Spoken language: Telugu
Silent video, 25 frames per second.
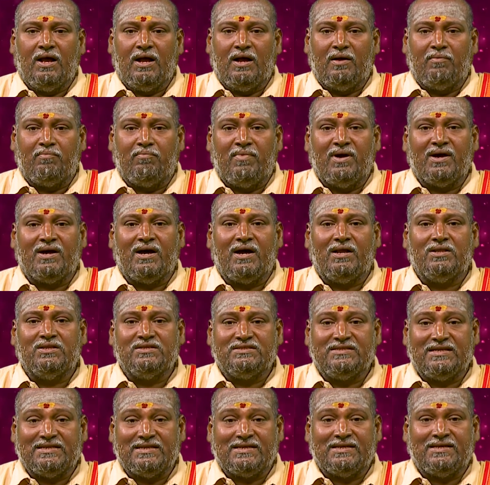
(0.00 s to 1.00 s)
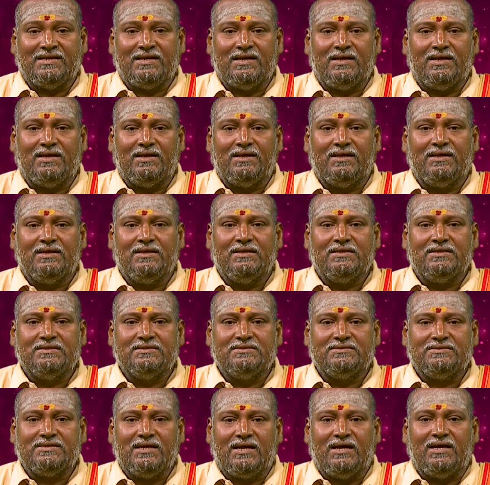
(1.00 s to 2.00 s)
అమ్మకాలు జరక్క
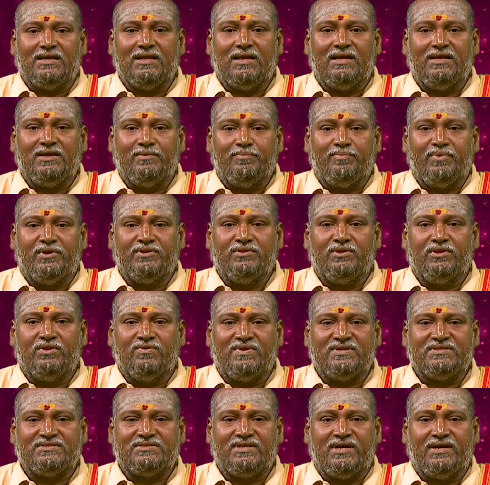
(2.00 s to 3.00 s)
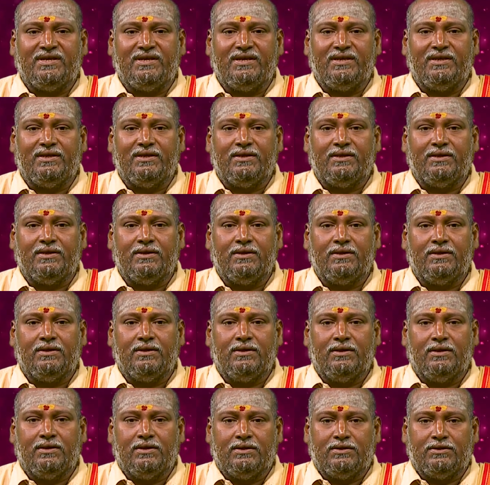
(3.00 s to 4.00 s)
చాలా ఇబ్బందులు వస్తాయి
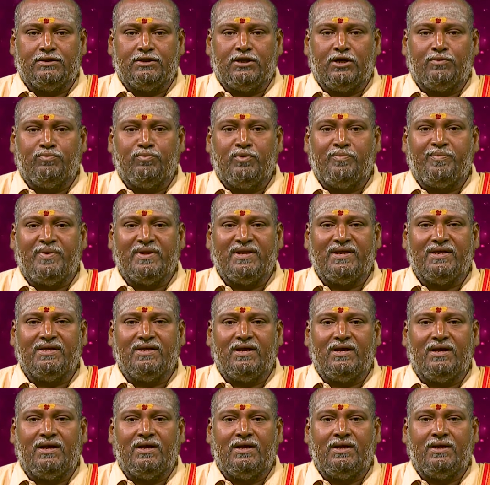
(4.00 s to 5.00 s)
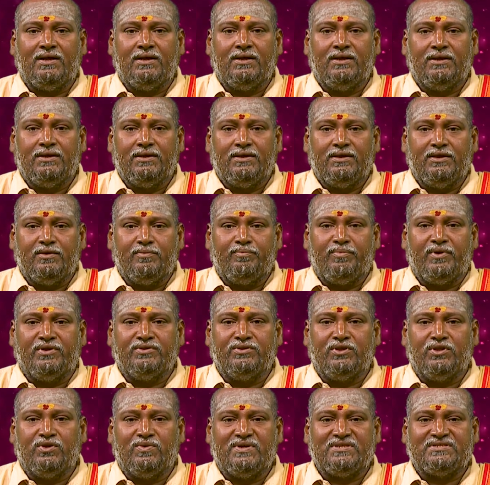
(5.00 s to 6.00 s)
డబ్బు పరంగా
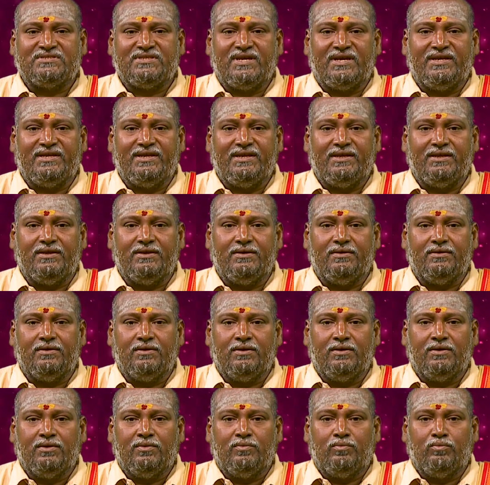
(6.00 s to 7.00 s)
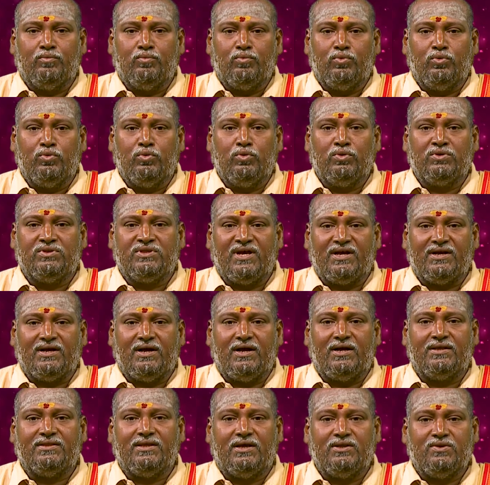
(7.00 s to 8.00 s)
ఇబ్బందులు వస్తాయి భూ
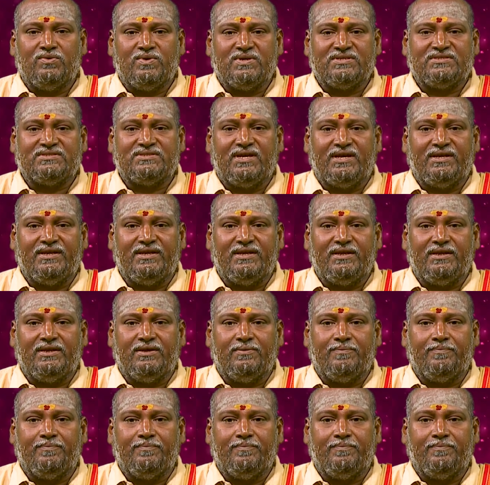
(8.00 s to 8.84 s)
తగాదాలు వస్తాయి